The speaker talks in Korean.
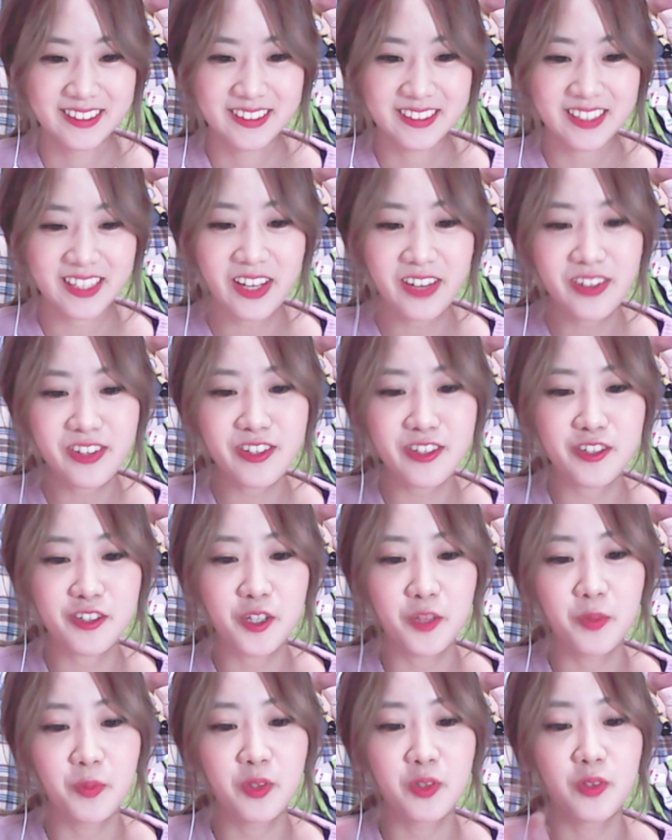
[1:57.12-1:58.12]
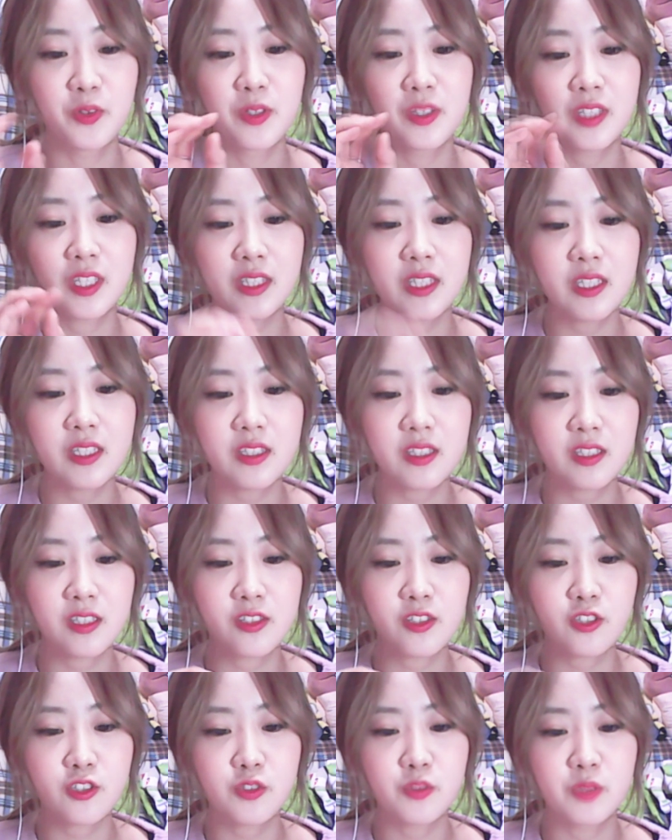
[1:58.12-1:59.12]
사연을 그러면 여기 채팅창에
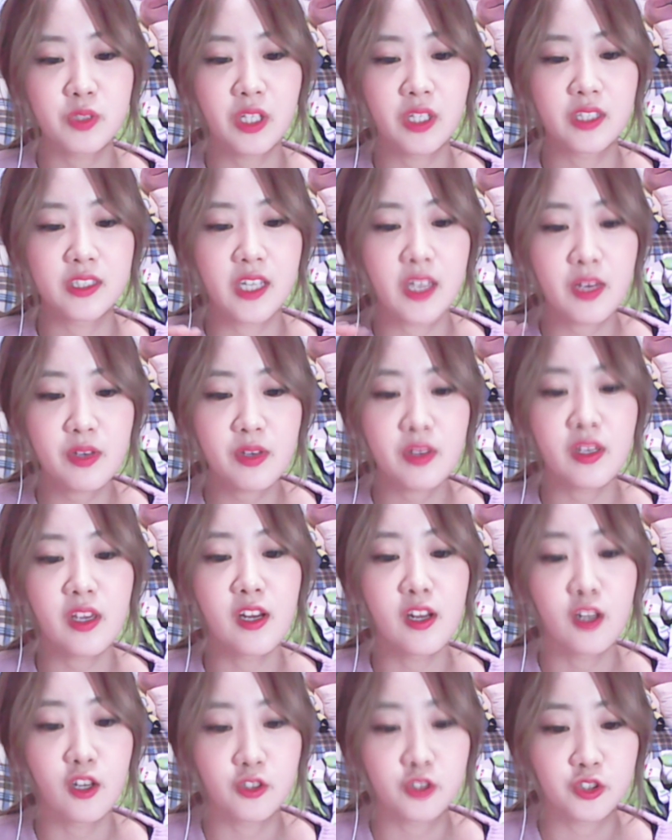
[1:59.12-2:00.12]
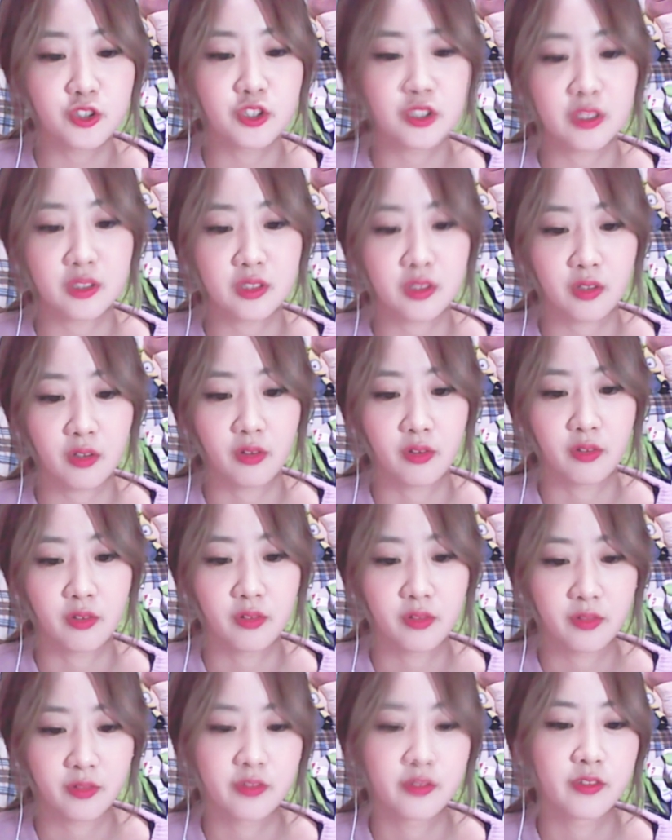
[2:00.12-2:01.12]
써주면 제가 재밌게 읽어줄 수 있어요.
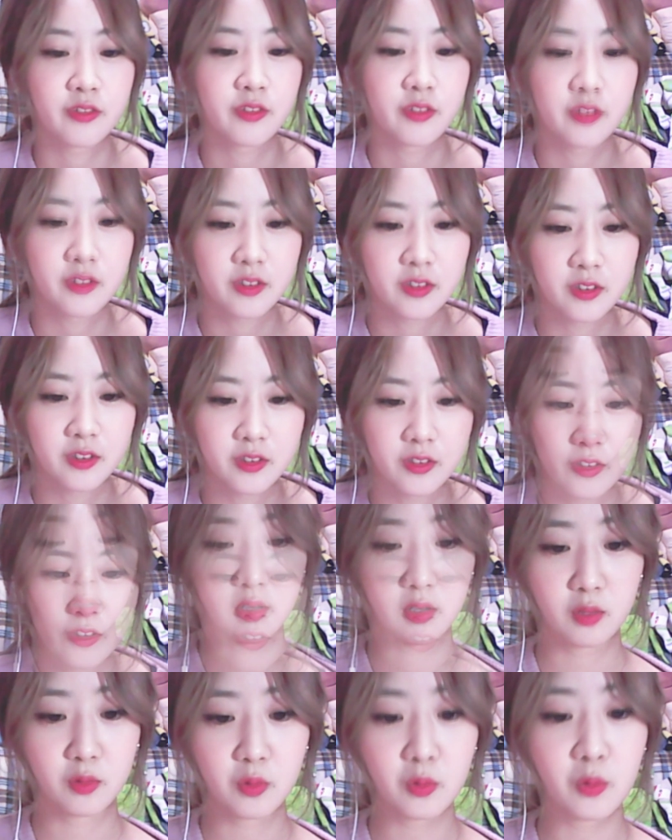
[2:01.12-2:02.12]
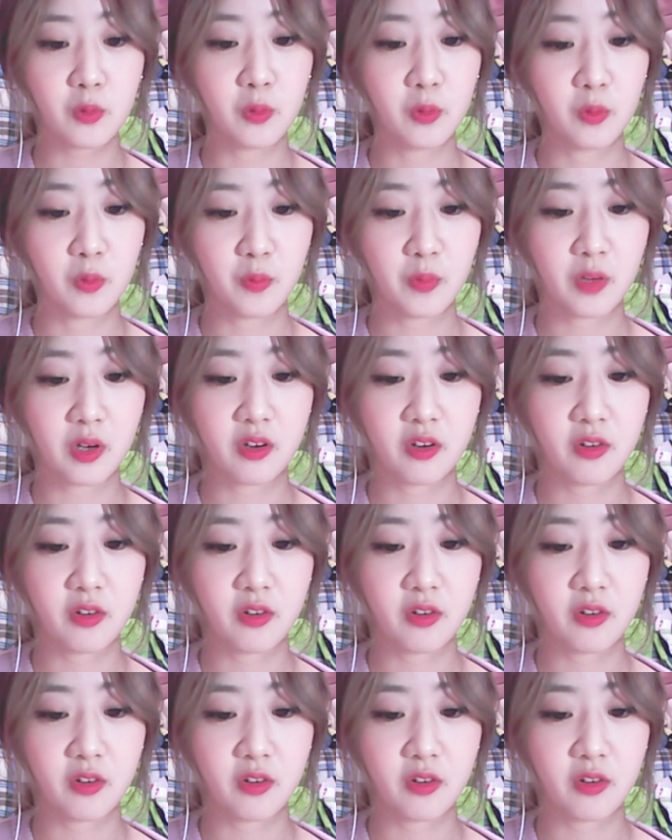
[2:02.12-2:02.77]
제가 또 막